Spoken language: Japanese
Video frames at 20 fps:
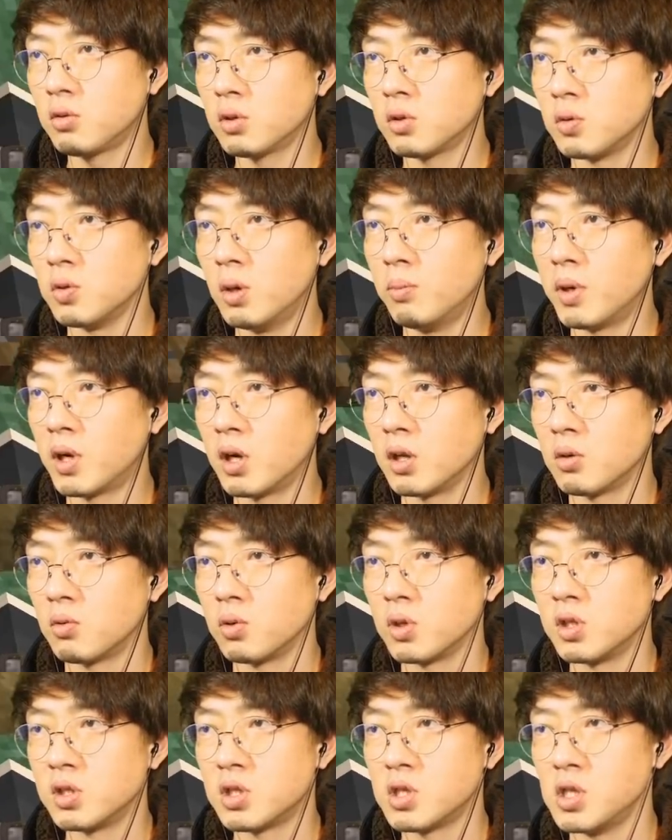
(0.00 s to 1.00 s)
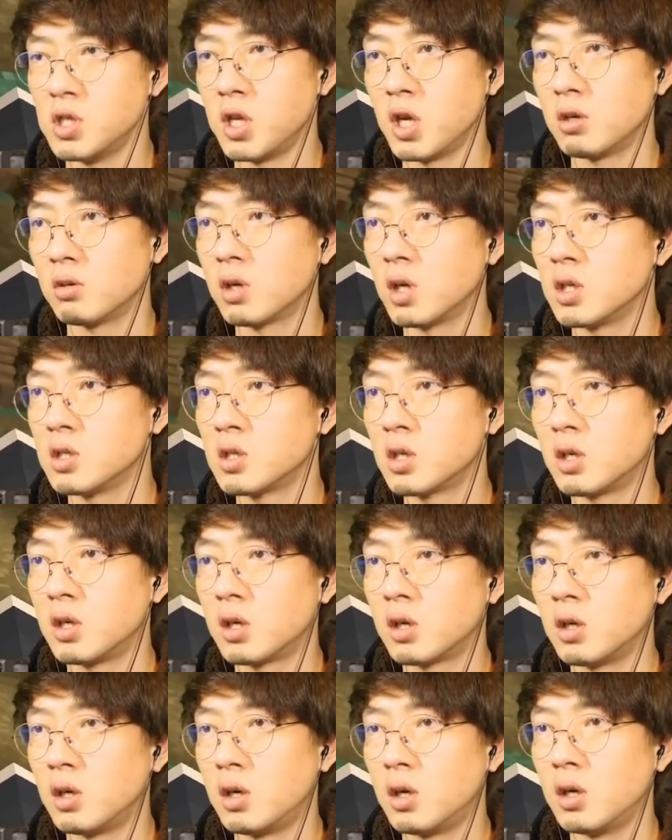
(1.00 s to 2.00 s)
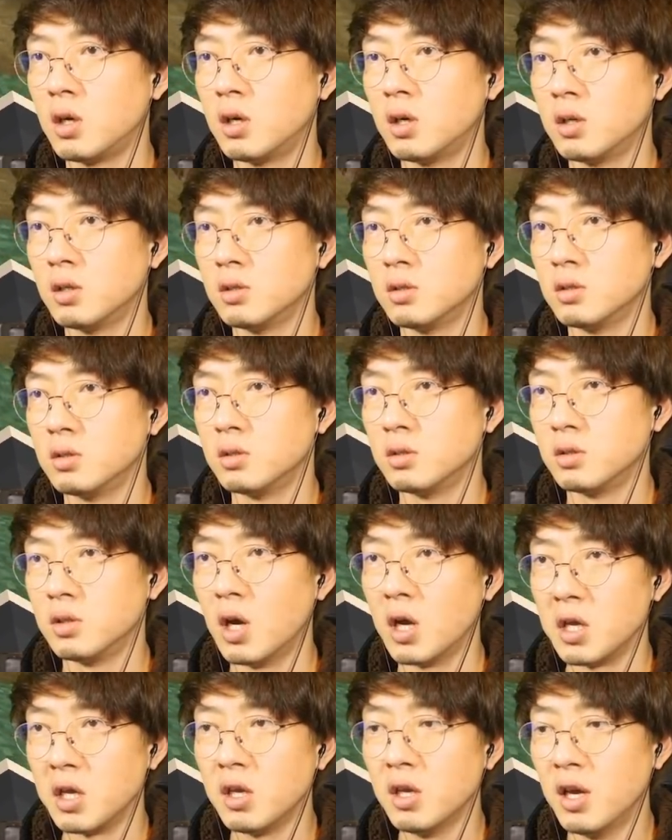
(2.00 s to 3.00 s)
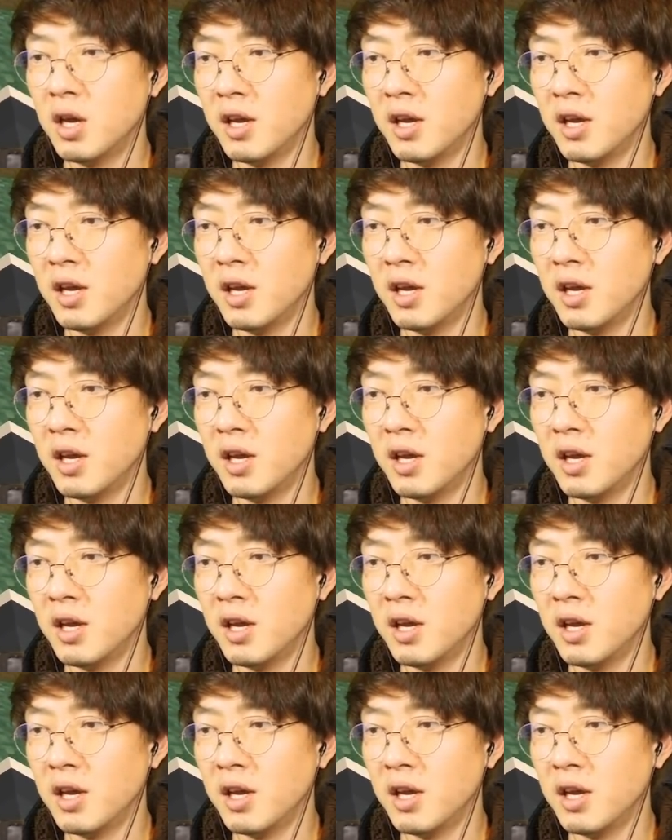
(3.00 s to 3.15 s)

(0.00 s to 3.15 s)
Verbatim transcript: てくると言わんばかりにこう敷いてある感じがなんかない